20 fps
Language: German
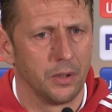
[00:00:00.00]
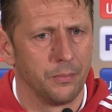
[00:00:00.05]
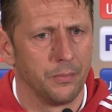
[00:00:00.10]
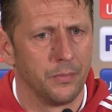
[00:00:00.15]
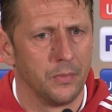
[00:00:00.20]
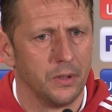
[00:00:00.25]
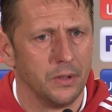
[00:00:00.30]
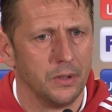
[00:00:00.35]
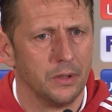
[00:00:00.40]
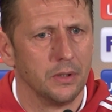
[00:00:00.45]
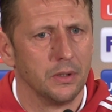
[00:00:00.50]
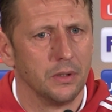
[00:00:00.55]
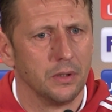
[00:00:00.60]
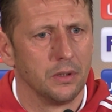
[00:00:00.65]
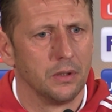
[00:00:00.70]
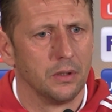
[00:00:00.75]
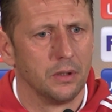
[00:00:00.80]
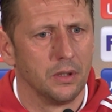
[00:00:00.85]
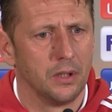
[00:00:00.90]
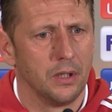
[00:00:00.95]
haben,
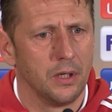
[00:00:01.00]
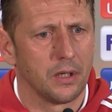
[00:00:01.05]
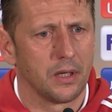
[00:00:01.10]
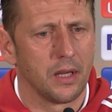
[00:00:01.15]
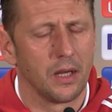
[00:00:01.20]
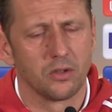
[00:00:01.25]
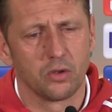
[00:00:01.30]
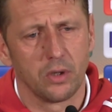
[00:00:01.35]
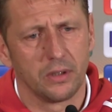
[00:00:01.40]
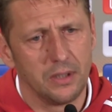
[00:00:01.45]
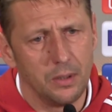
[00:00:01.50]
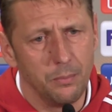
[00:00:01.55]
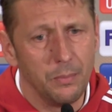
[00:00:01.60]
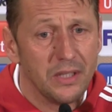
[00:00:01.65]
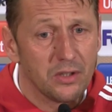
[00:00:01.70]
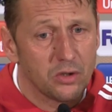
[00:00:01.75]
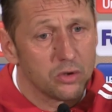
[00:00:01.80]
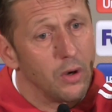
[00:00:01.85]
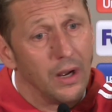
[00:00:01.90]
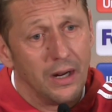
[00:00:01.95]
äh, gegen so ein Team
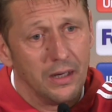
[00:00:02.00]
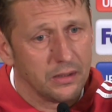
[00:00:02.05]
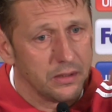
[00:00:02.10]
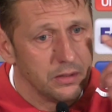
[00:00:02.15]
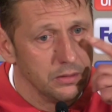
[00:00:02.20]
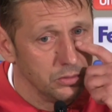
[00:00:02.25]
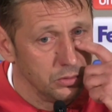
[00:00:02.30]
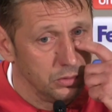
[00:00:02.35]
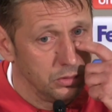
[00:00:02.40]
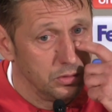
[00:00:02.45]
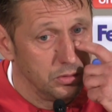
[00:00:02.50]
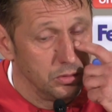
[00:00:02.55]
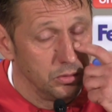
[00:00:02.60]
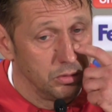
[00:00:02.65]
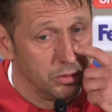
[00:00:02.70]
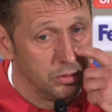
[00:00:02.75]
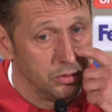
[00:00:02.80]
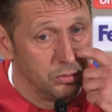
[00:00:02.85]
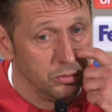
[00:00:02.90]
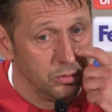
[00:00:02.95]
mitzuhalten und,
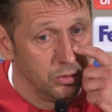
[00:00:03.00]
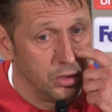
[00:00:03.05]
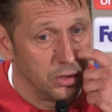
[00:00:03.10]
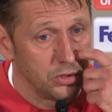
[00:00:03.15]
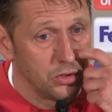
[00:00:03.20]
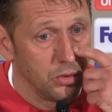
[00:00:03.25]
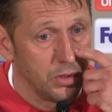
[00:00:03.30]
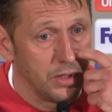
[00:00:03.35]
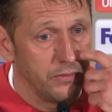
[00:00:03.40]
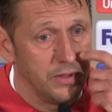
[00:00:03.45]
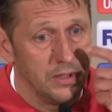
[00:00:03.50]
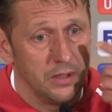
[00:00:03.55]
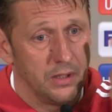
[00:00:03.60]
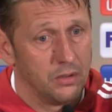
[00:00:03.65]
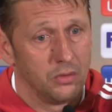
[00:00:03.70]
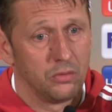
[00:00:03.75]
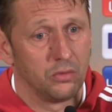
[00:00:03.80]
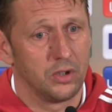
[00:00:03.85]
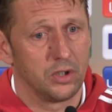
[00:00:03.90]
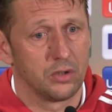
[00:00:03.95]
und, und auch zu
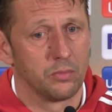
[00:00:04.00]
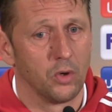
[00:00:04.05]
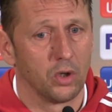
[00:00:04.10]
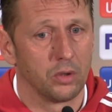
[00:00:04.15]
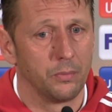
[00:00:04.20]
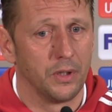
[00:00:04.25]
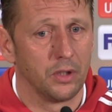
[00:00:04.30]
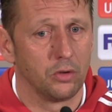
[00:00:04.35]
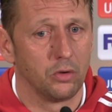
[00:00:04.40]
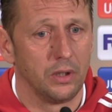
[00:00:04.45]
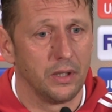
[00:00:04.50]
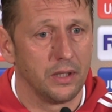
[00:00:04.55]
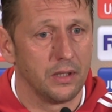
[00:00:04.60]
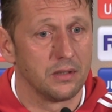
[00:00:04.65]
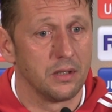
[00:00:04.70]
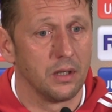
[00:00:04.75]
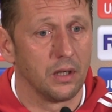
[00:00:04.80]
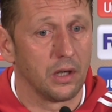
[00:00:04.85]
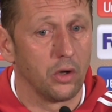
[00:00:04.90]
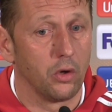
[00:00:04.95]
gewinnen. das macht mich natürlich
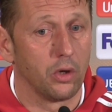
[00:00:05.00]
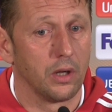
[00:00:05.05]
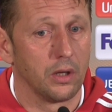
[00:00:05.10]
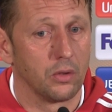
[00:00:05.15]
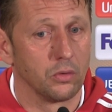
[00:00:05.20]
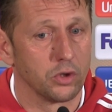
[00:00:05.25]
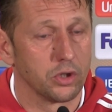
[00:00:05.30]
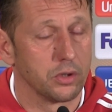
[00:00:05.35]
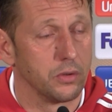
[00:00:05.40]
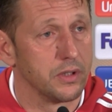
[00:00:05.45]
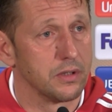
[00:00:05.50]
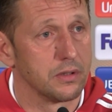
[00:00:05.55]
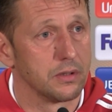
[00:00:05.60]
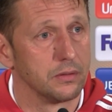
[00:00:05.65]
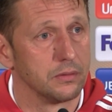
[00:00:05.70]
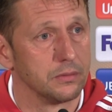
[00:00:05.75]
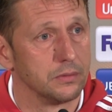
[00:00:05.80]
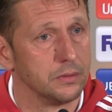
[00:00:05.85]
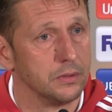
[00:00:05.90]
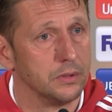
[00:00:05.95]
irrsinnig glücklich und
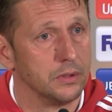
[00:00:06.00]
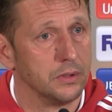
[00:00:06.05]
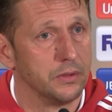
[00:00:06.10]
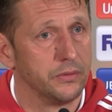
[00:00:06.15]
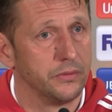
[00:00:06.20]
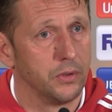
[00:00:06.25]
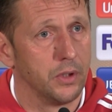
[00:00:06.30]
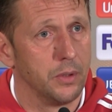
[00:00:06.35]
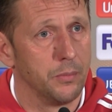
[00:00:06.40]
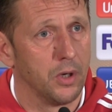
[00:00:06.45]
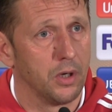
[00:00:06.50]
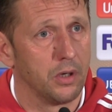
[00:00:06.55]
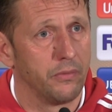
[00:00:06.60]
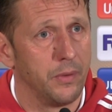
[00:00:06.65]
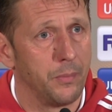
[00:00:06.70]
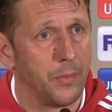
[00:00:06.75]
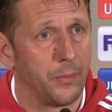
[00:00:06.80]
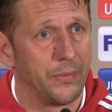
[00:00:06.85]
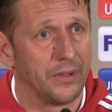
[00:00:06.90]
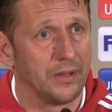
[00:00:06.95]
stolz. Vor allem auch,
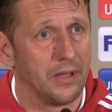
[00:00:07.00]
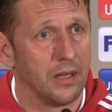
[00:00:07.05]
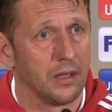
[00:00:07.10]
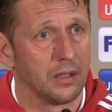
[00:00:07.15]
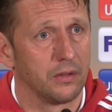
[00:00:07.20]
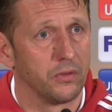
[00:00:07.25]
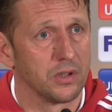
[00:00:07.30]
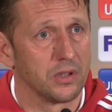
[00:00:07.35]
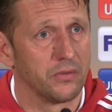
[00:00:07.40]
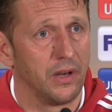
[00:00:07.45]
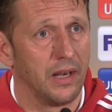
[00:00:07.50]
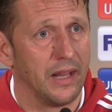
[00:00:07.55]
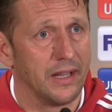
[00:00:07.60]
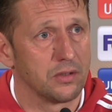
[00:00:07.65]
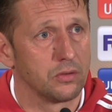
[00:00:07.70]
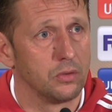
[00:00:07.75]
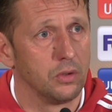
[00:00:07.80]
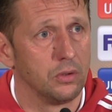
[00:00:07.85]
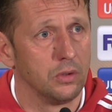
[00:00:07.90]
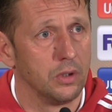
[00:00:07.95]
wenn man bedenkt, was für
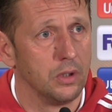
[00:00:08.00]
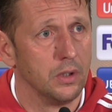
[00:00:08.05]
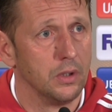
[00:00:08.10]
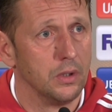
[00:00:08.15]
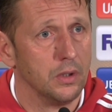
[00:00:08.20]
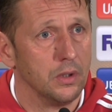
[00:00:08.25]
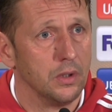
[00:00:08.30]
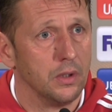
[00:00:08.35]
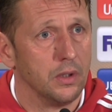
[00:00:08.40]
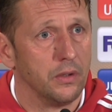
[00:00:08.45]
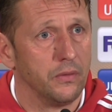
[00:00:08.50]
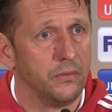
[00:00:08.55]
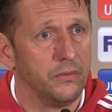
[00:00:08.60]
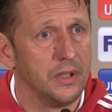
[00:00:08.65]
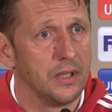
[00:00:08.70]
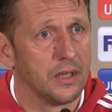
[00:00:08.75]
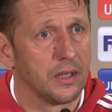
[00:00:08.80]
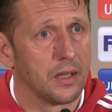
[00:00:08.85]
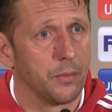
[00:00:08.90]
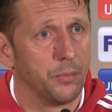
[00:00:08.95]
Leistung
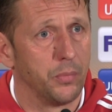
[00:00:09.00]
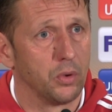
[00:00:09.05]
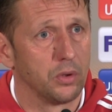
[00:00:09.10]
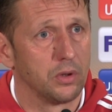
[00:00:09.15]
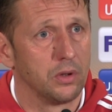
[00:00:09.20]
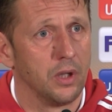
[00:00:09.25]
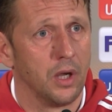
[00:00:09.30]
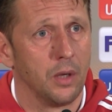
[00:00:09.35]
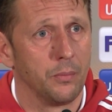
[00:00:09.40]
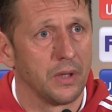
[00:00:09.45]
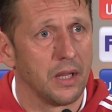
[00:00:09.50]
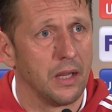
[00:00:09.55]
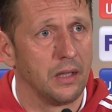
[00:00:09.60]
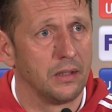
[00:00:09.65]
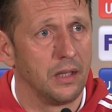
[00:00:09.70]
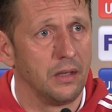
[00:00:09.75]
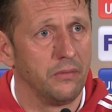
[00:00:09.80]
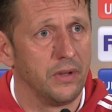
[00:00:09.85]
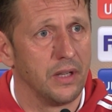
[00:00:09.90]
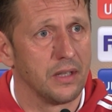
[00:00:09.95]
wir geboten haben
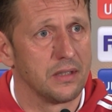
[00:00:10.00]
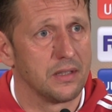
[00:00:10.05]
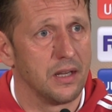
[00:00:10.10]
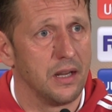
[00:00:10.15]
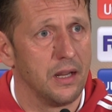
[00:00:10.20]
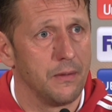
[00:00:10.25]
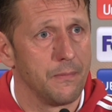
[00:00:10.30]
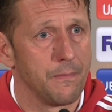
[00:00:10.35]
gegen den WRC.